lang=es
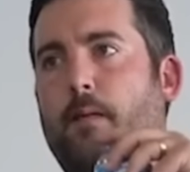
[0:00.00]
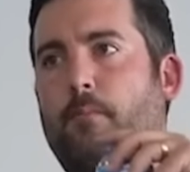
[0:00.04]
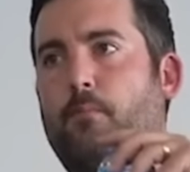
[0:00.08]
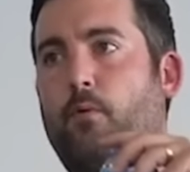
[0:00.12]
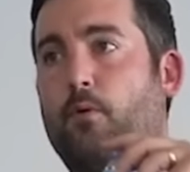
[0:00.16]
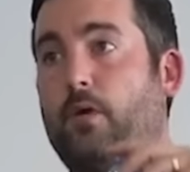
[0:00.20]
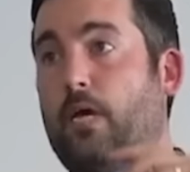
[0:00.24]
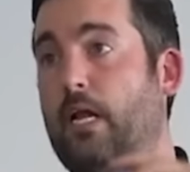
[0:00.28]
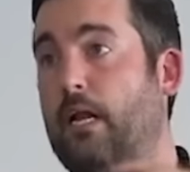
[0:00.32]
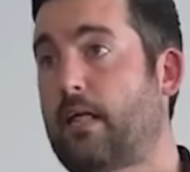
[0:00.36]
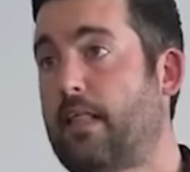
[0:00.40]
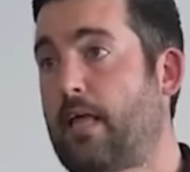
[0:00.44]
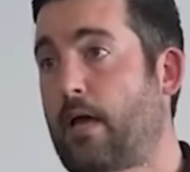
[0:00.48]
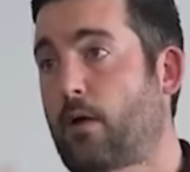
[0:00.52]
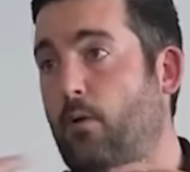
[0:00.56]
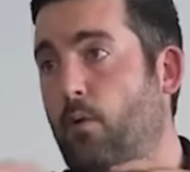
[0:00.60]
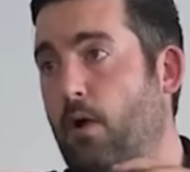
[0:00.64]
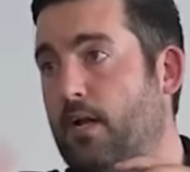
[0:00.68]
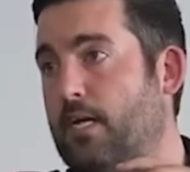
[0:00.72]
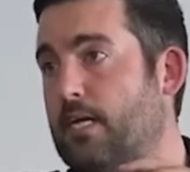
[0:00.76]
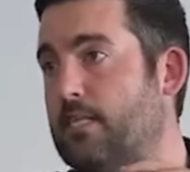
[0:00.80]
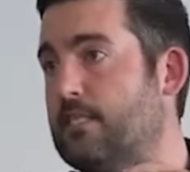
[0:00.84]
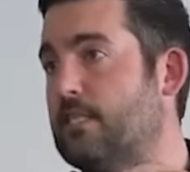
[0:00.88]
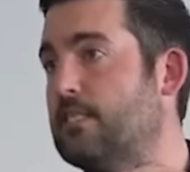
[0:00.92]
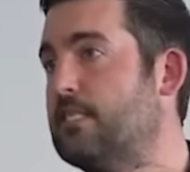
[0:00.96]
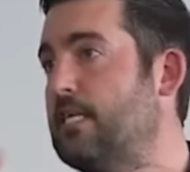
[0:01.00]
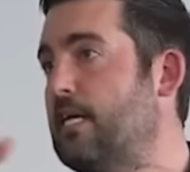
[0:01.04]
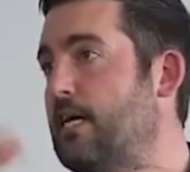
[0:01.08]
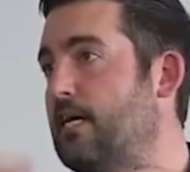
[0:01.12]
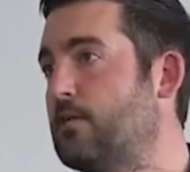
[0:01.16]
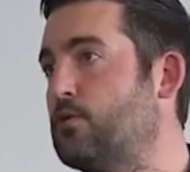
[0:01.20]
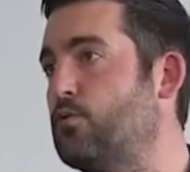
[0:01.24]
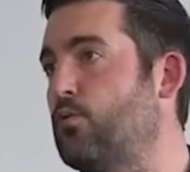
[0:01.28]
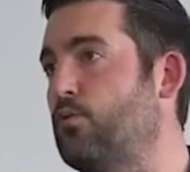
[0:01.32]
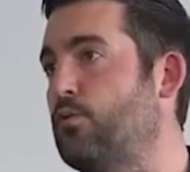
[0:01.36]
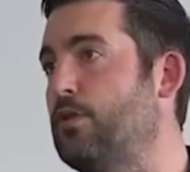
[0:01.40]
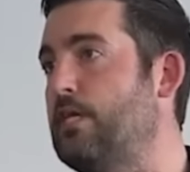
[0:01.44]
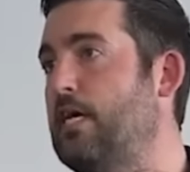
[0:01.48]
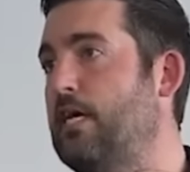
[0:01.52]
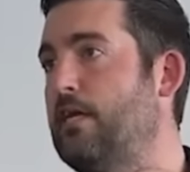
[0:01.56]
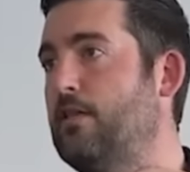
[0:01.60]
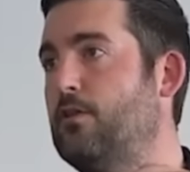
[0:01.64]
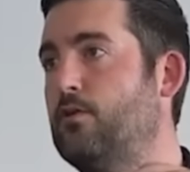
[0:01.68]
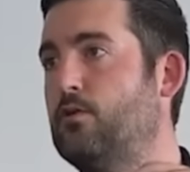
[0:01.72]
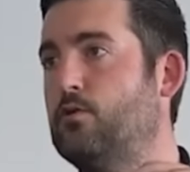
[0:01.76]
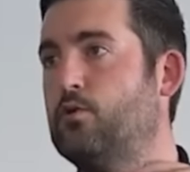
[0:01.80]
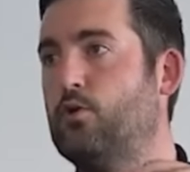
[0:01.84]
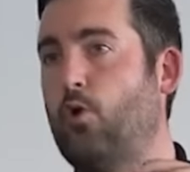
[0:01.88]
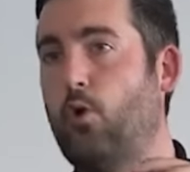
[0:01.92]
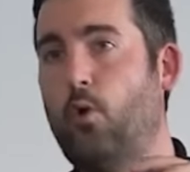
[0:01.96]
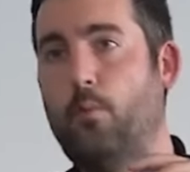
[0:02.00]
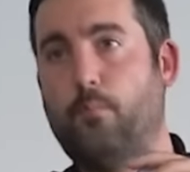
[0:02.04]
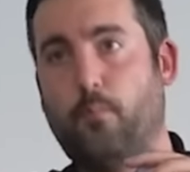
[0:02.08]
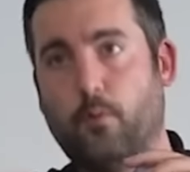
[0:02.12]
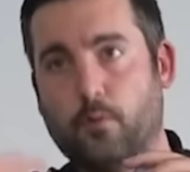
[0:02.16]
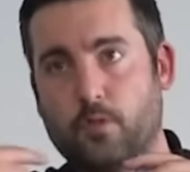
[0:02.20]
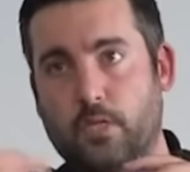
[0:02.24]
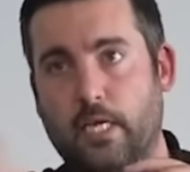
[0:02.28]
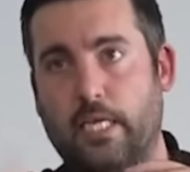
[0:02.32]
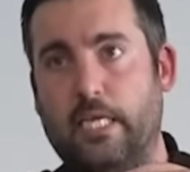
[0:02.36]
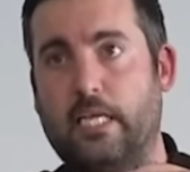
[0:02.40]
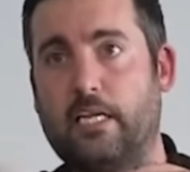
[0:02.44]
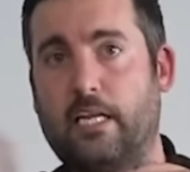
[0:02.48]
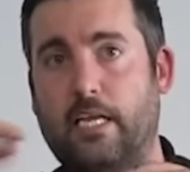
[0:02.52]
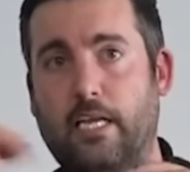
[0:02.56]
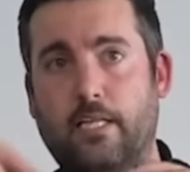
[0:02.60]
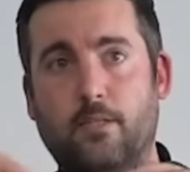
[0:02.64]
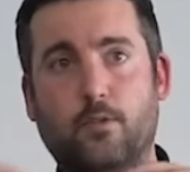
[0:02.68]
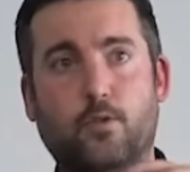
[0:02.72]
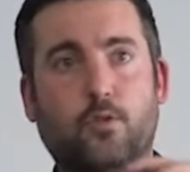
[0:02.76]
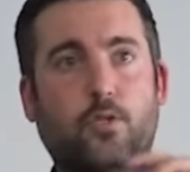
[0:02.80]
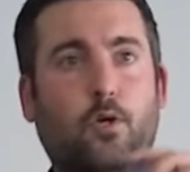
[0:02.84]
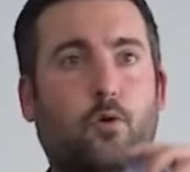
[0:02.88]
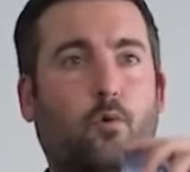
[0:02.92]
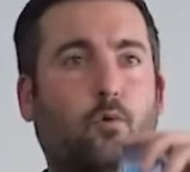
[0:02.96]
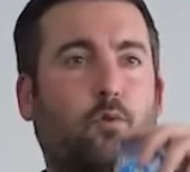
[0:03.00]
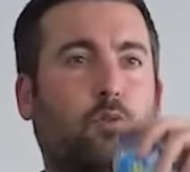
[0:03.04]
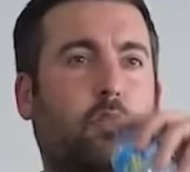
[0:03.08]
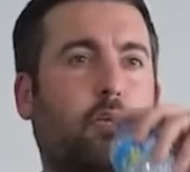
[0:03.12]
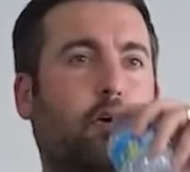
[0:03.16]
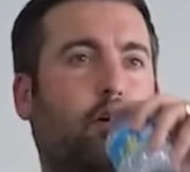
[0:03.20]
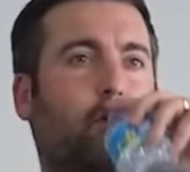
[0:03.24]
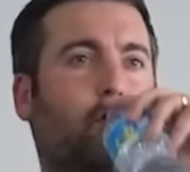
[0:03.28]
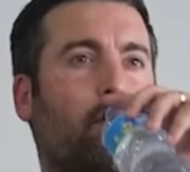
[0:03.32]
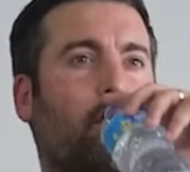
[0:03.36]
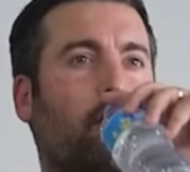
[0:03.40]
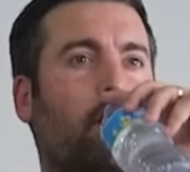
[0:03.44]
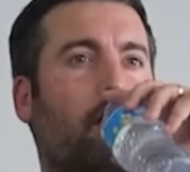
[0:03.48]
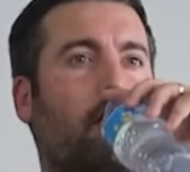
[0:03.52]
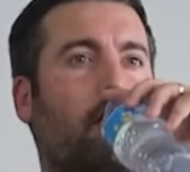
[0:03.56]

porque le da igual que te sigas hundiendo solo por seguir riéndose contigo.